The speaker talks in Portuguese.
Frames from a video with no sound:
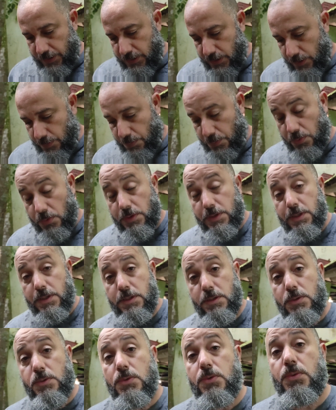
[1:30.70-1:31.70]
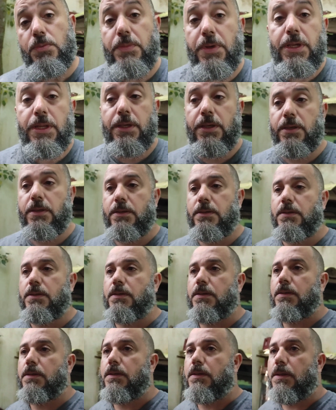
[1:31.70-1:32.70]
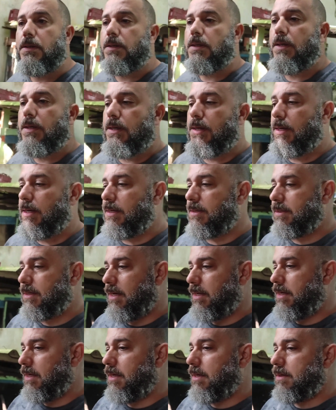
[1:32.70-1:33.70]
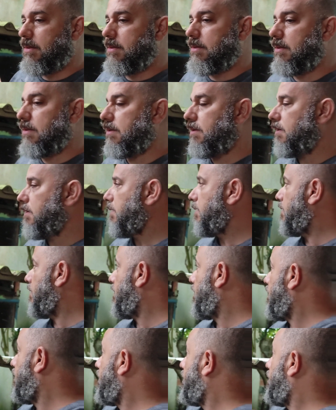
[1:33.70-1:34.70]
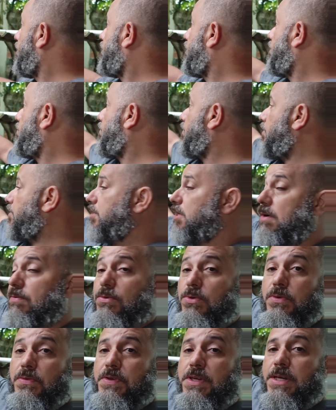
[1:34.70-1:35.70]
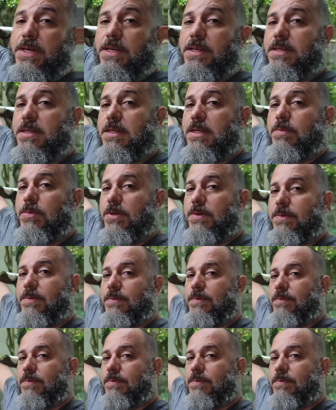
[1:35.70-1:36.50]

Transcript: as raposas não comerem as galinhas, eu sempre deixava um ovinho aqui em cima.